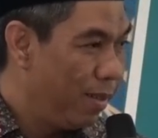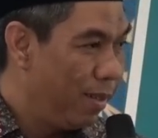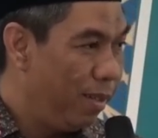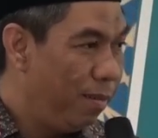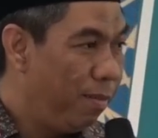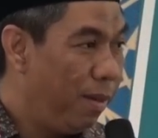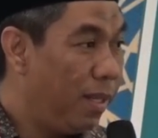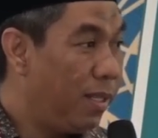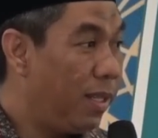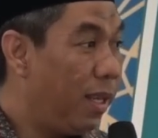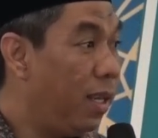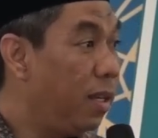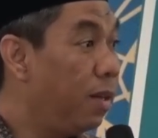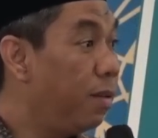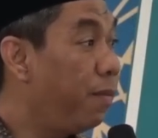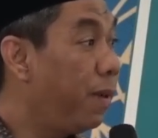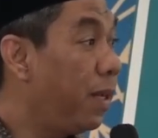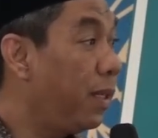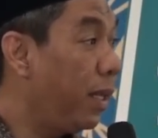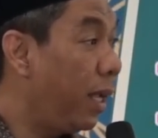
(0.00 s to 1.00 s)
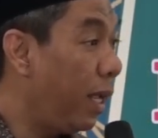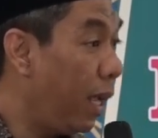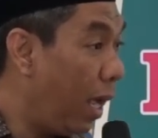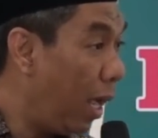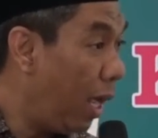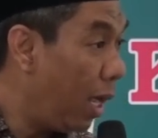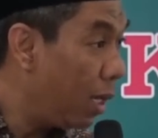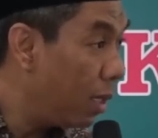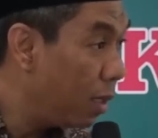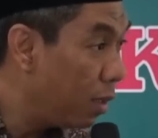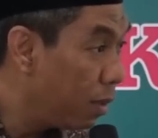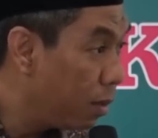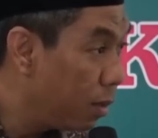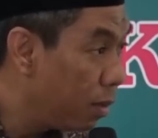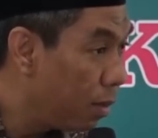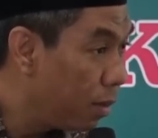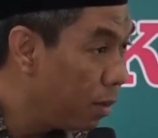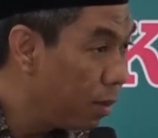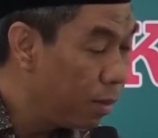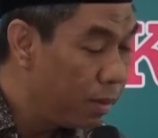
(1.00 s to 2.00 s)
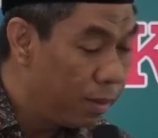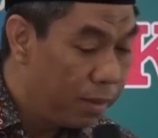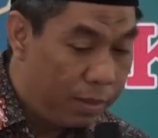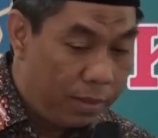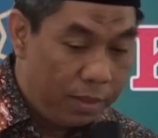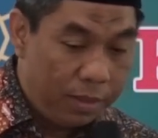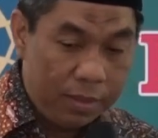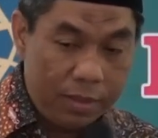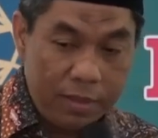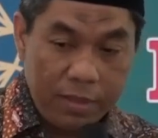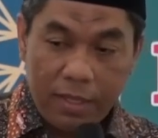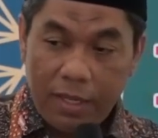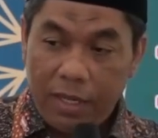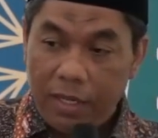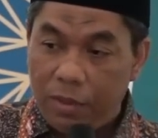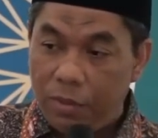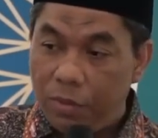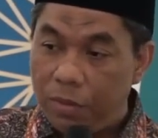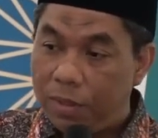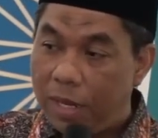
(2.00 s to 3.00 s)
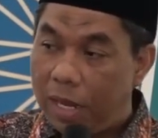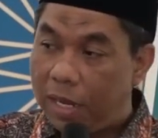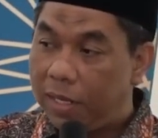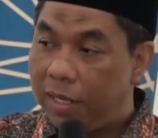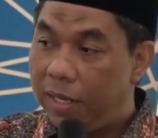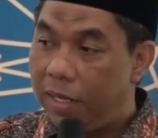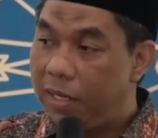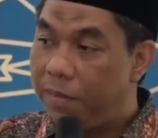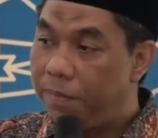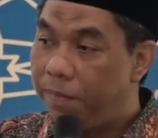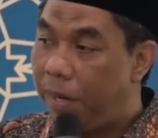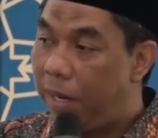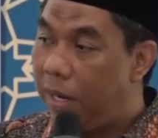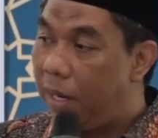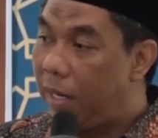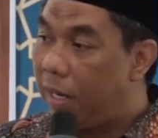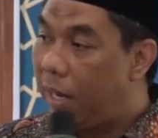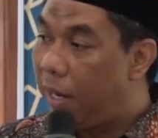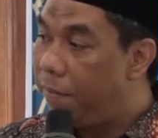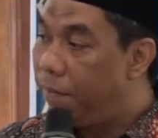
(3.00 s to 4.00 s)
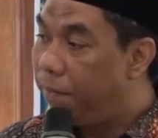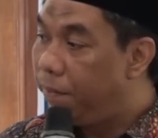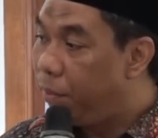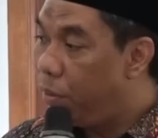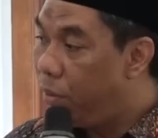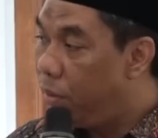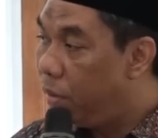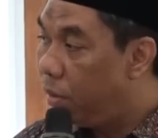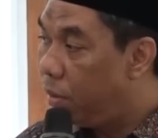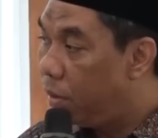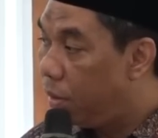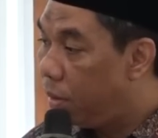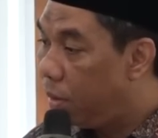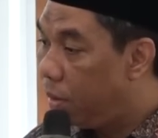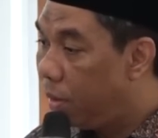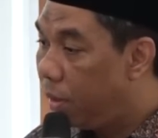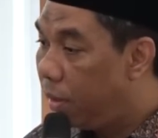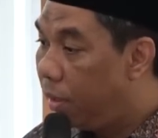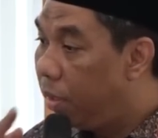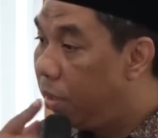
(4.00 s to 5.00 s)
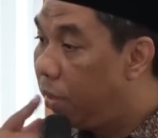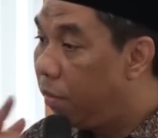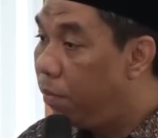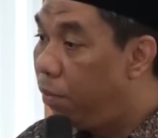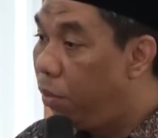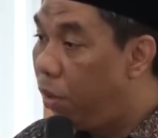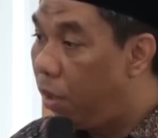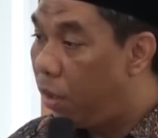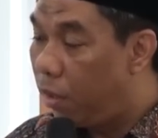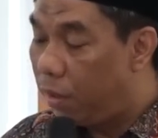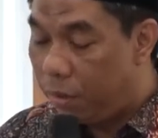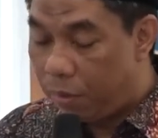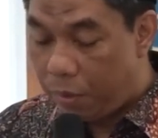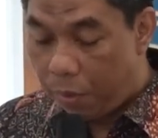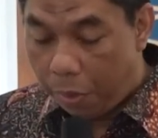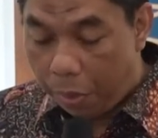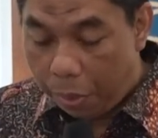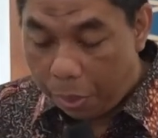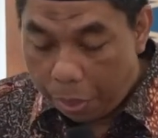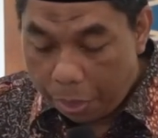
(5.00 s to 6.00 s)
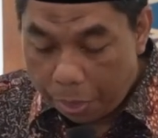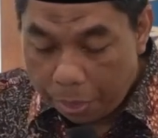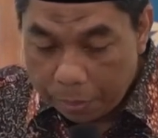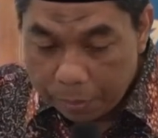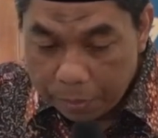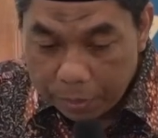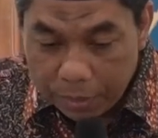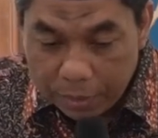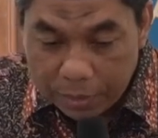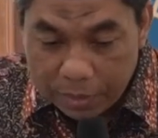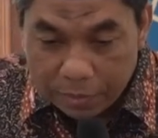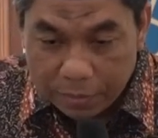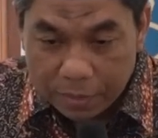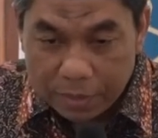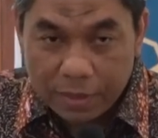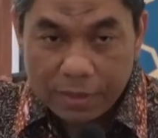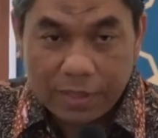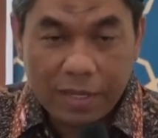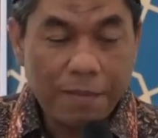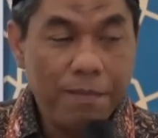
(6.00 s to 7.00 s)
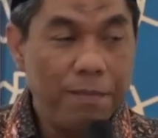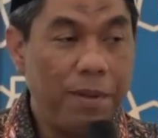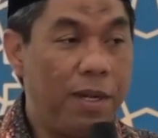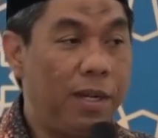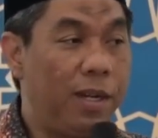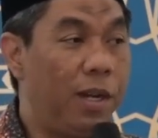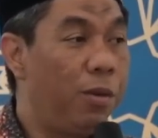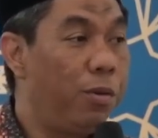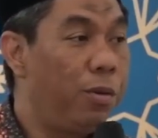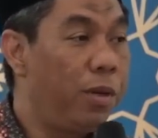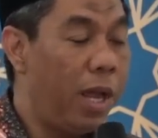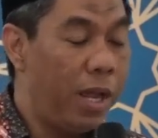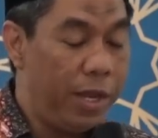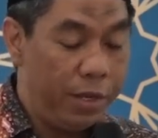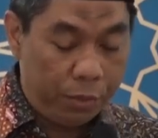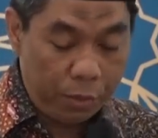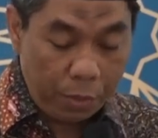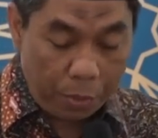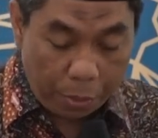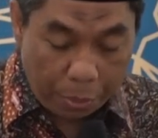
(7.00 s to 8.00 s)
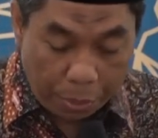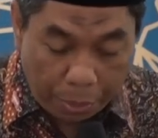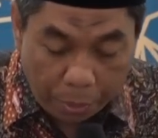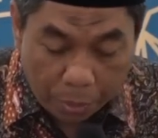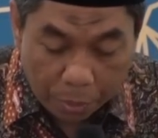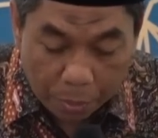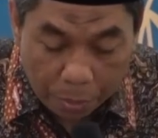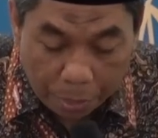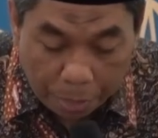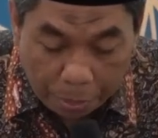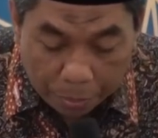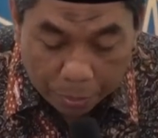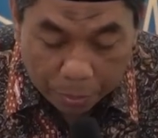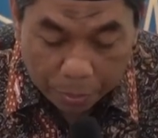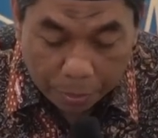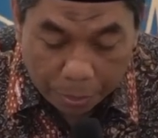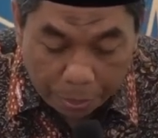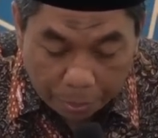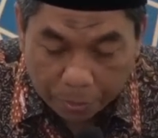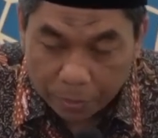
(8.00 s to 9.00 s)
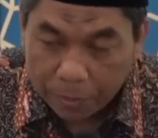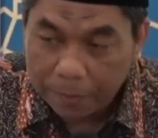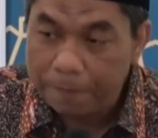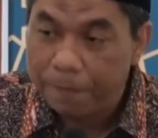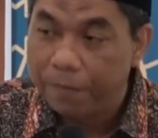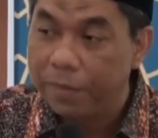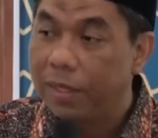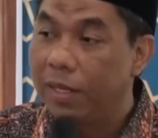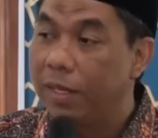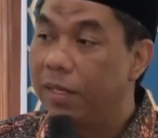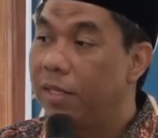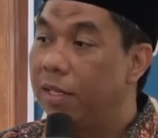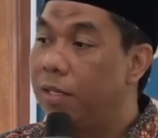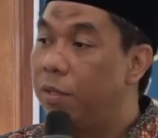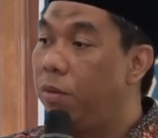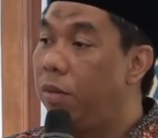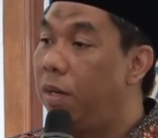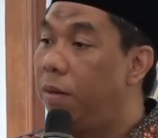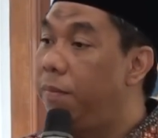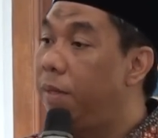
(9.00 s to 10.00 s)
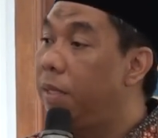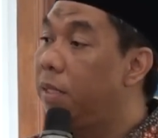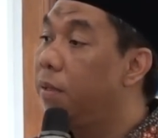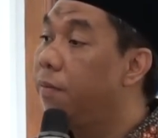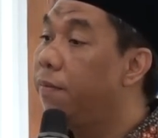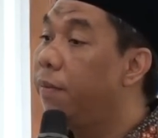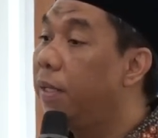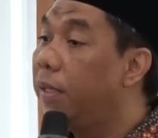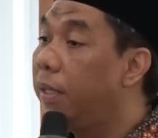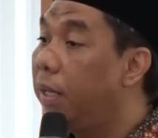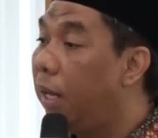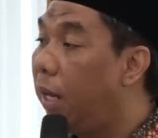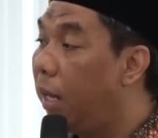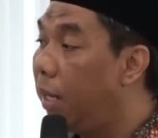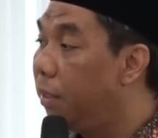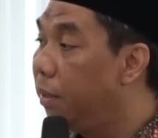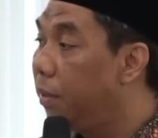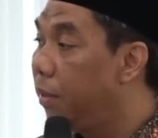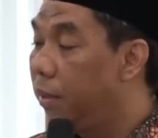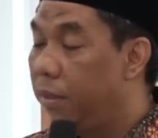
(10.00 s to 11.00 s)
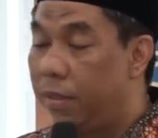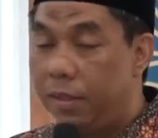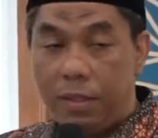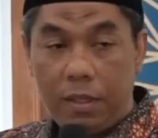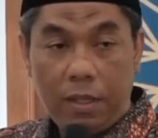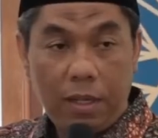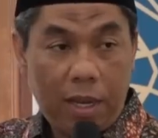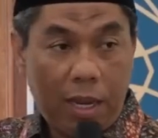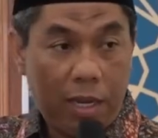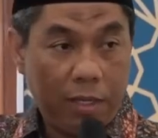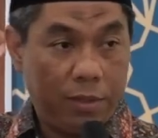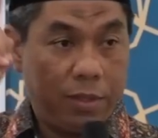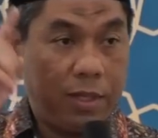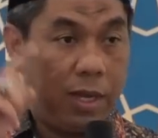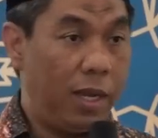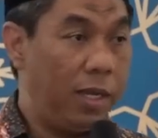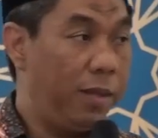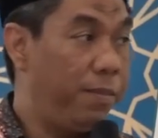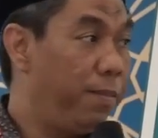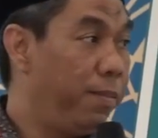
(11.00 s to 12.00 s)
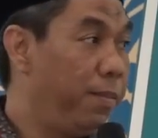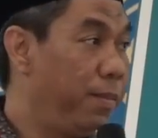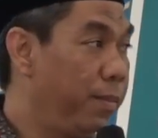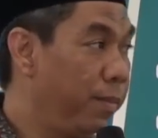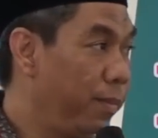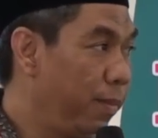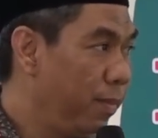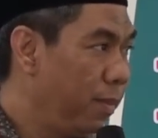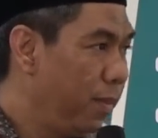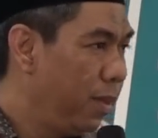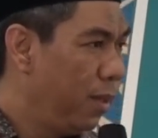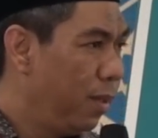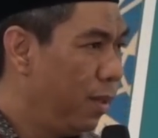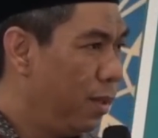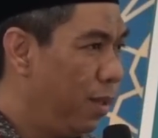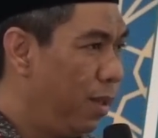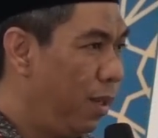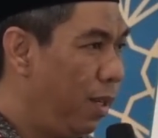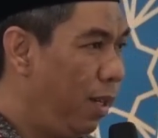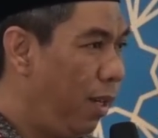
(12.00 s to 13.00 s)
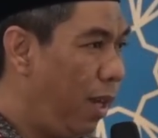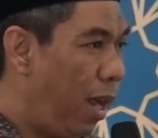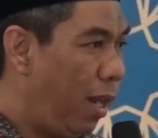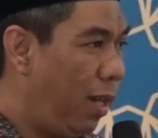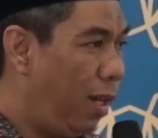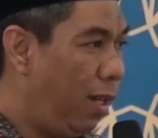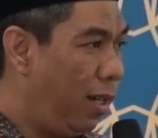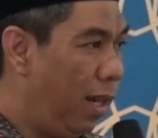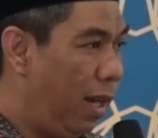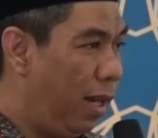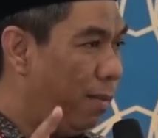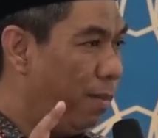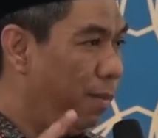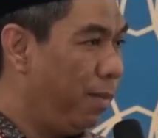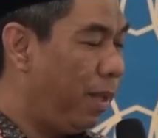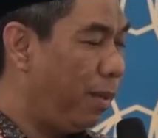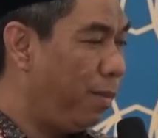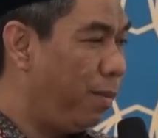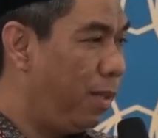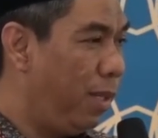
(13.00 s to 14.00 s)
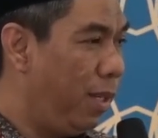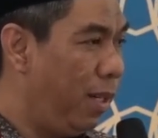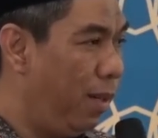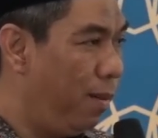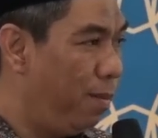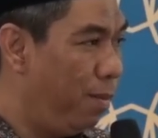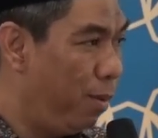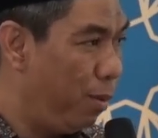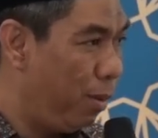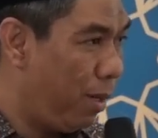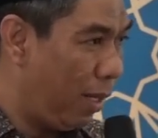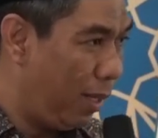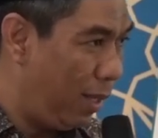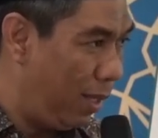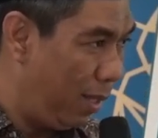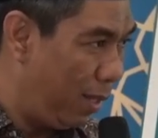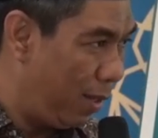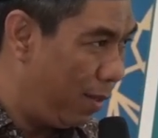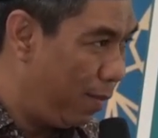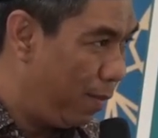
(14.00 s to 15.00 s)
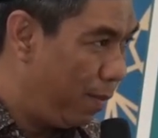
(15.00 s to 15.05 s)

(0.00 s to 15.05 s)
Dibacain Fatihah, itu kaki kepala kampung disebul, sambil diludahin. Tuh, tuh, tuh. Sesudah baca Fatihah, ajaib ini ada dalam tafsir Ibnu Kathir.